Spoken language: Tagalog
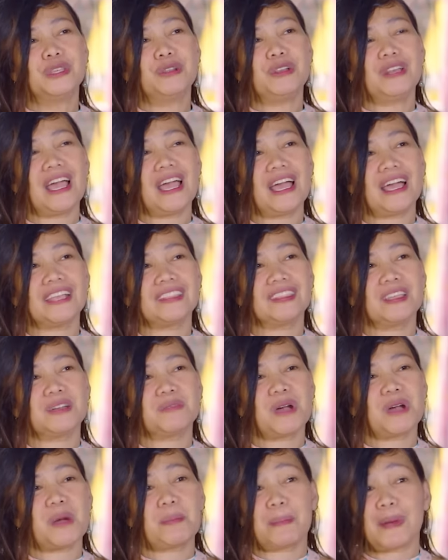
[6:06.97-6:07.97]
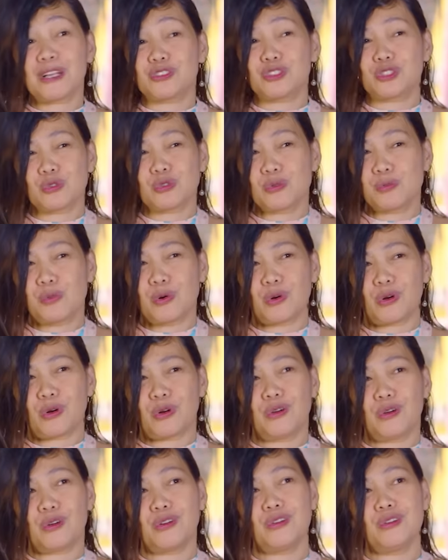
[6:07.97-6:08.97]
yung lahat ng mga pagsubok
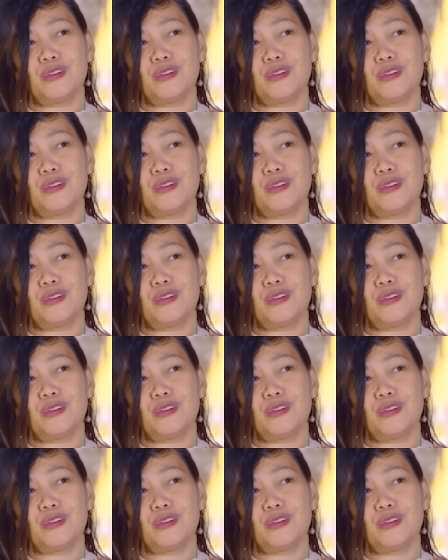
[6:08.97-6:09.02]
ko,